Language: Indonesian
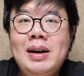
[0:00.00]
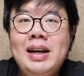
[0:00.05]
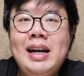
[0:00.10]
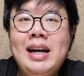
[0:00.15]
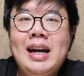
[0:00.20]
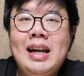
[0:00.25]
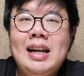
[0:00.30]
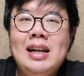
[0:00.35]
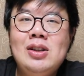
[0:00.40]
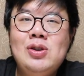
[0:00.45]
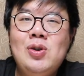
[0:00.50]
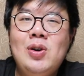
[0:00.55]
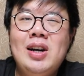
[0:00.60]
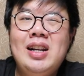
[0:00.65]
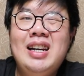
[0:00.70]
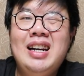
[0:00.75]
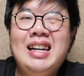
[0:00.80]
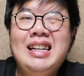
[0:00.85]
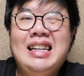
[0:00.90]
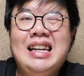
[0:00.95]
bagi kalian yang
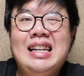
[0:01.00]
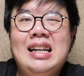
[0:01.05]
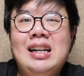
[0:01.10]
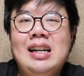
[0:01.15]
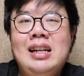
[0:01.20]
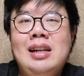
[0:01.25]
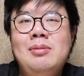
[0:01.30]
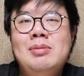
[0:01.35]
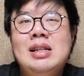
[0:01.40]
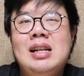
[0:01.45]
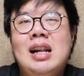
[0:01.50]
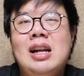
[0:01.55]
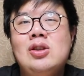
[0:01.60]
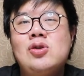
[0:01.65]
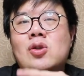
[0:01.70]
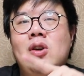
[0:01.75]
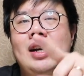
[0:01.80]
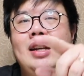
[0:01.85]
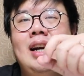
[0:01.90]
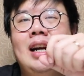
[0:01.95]
suka dengan channel ini bisa
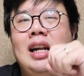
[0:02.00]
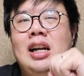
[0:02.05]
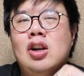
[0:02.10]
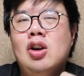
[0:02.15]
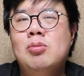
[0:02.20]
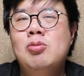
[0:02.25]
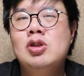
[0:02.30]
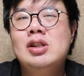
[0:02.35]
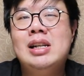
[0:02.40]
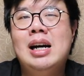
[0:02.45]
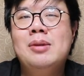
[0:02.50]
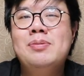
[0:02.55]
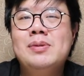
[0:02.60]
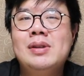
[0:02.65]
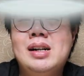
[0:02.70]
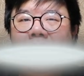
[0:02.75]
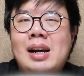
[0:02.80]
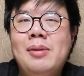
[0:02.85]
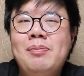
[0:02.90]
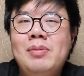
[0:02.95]
langsung aja klik tombol
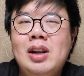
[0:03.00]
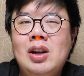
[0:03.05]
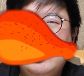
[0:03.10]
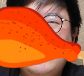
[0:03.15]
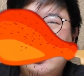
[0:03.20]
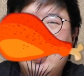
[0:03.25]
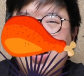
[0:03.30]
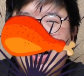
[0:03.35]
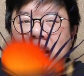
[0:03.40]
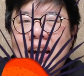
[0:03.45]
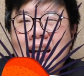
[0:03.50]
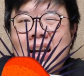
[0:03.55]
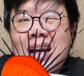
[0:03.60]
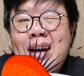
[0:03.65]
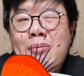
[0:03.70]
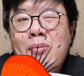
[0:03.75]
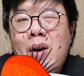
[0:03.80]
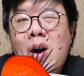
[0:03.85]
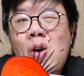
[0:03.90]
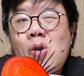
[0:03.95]
subscribe dan kalau
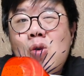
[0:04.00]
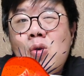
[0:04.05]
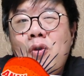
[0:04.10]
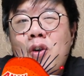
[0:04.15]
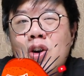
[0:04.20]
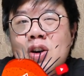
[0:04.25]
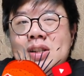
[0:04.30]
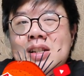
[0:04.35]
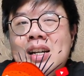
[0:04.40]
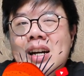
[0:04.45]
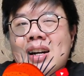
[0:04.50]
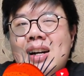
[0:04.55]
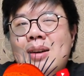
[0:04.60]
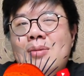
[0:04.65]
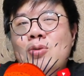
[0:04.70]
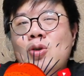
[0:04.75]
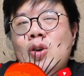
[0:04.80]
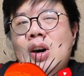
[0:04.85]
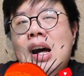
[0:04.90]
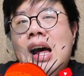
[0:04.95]
kalian yang mau follow
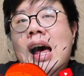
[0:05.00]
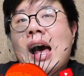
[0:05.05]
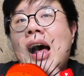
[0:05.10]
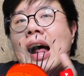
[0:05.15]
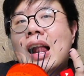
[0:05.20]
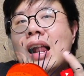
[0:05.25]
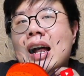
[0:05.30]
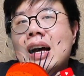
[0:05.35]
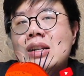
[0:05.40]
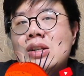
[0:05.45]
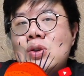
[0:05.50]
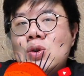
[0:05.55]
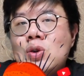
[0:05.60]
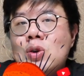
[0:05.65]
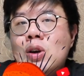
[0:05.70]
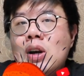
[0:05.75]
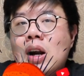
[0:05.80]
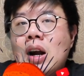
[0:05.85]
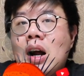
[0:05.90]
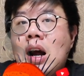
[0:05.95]
Instagram gue
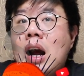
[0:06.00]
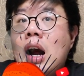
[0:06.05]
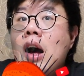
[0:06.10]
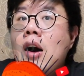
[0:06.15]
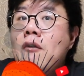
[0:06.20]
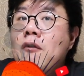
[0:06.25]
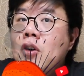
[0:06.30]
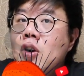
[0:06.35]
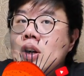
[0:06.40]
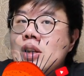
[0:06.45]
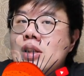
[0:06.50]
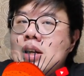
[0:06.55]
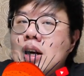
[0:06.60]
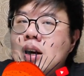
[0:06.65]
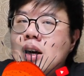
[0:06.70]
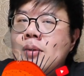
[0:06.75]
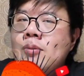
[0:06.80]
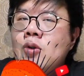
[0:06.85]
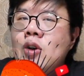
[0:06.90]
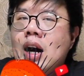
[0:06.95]
langsung follow
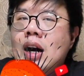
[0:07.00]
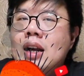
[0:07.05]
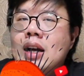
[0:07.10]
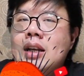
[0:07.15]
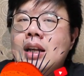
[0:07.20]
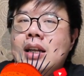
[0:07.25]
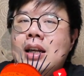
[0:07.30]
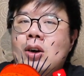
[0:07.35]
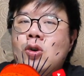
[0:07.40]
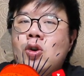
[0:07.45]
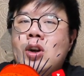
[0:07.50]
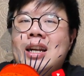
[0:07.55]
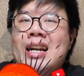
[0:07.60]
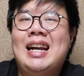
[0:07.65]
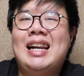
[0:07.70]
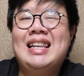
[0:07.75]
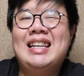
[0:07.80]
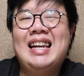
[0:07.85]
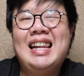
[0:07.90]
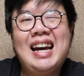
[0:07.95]
Instagram gue anak titik
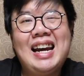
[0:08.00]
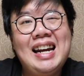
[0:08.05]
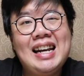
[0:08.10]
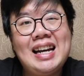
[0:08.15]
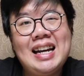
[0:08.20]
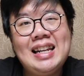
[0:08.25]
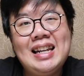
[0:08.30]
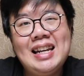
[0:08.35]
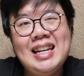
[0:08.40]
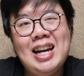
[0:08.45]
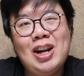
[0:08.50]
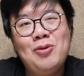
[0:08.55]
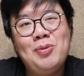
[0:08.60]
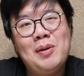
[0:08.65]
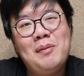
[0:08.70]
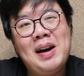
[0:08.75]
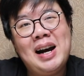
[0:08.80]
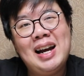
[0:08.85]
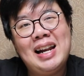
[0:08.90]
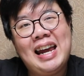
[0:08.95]
kuliner. Dan akhir kata jangan
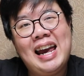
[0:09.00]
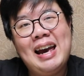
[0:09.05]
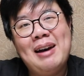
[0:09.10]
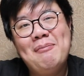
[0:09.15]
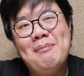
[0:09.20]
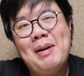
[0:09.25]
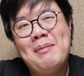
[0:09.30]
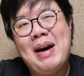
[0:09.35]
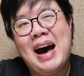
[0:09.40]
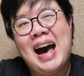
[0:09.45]
lupa makan ya. Bye